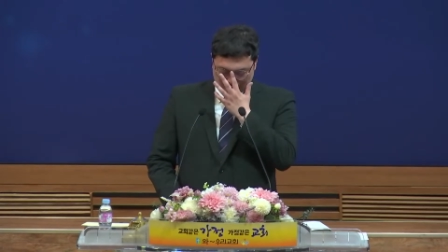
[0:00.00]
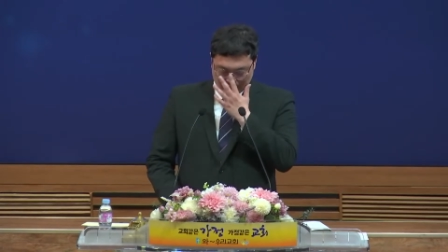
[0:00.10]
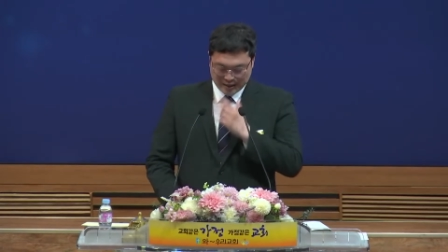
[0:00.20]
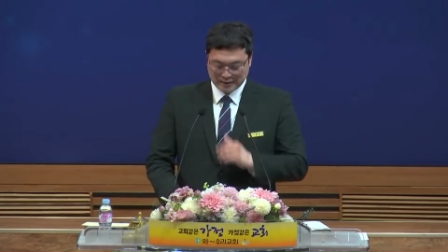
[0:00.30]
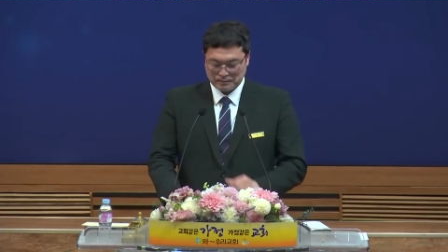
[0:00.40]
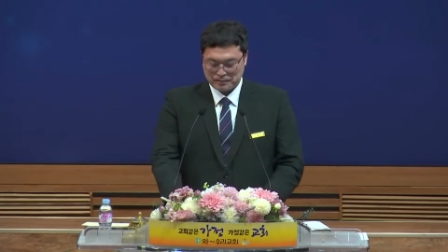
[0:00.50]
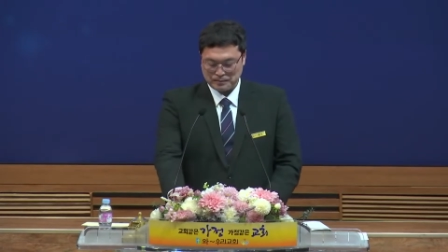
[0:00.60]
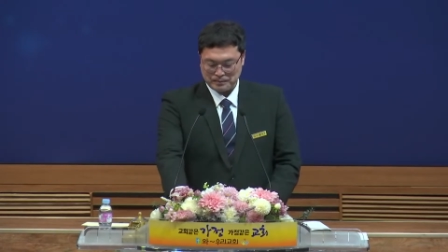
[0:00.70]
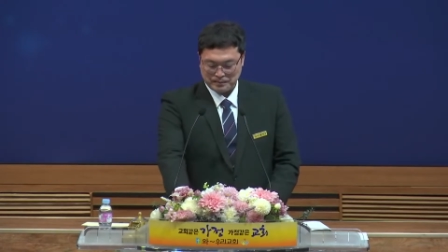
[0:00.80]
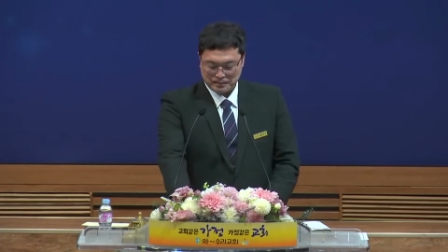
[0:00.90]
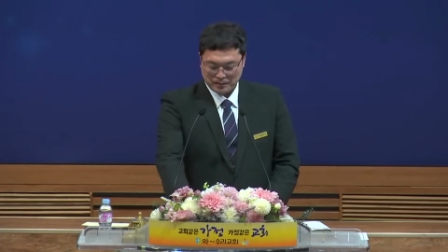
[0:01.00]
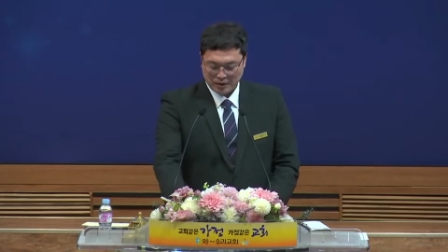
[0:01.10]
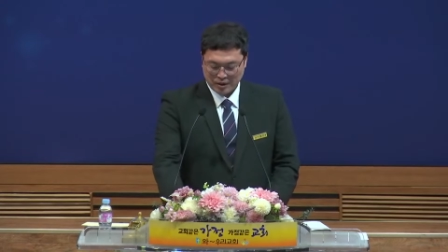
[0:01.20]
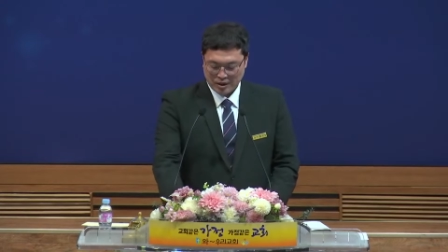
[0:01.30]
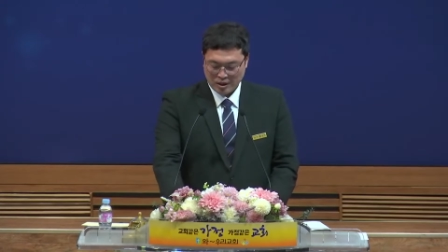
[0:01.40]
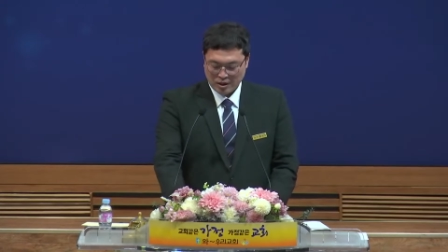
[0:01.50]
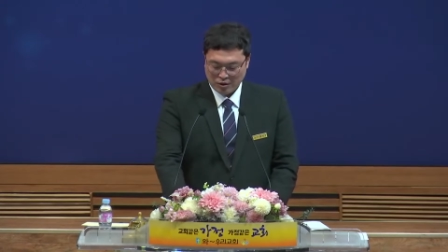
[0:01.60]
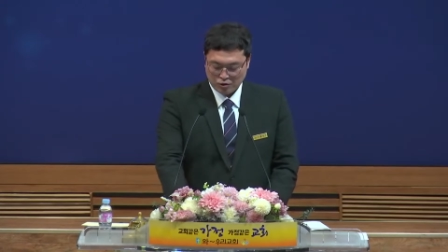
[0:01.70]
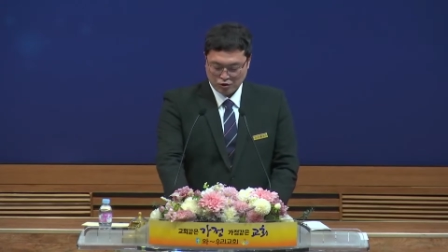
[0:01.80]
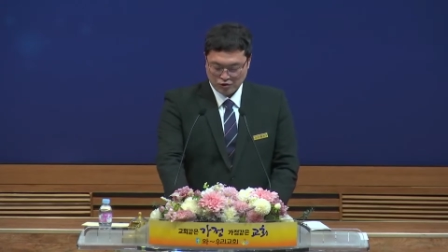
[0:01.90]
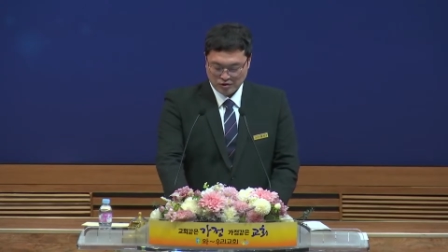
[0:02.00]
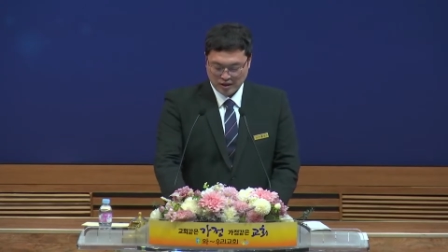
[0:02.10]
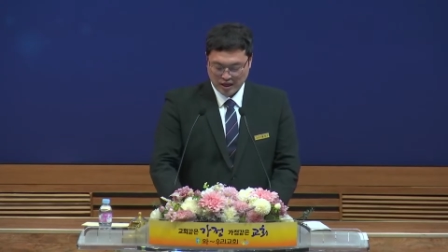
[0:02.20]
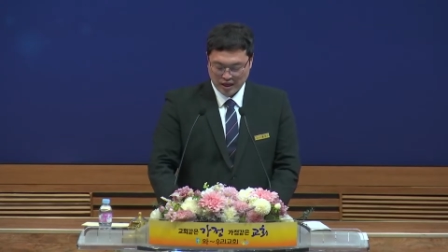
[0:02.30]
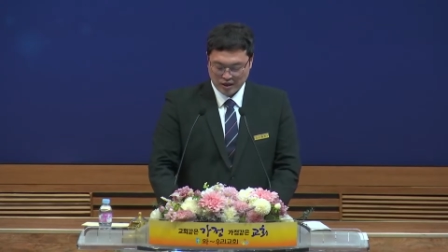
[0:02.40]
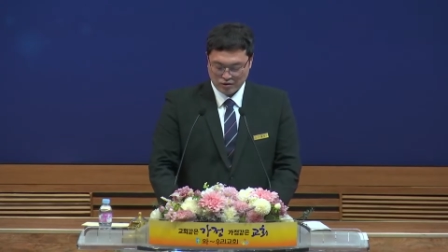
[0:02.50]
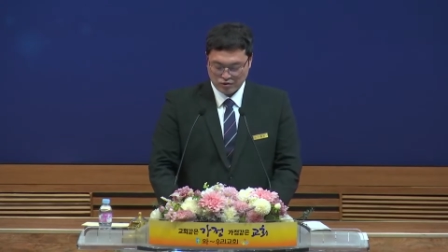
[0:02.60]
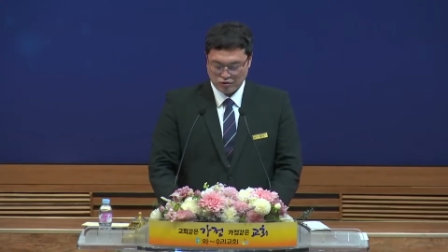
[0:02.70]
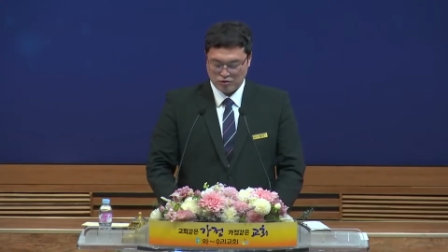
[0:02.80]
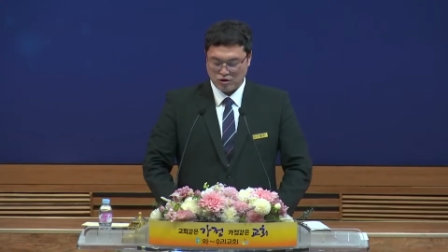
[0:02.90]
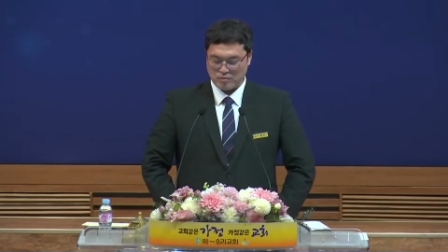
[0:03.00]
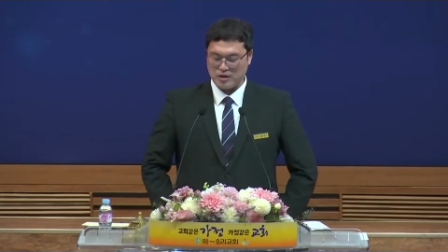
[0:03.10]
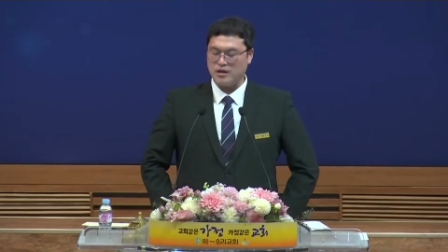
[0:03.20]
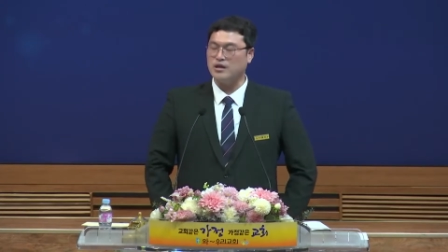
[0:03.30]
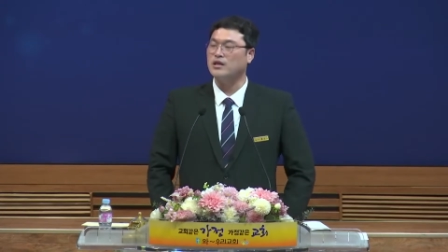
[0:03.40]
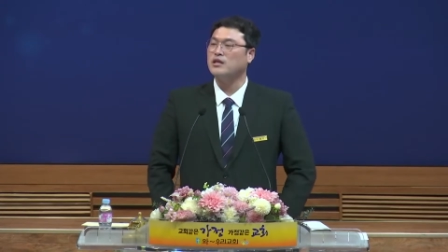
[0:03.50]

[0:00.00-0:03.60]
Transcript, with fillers: 네, 음, 어, 중세 유럽이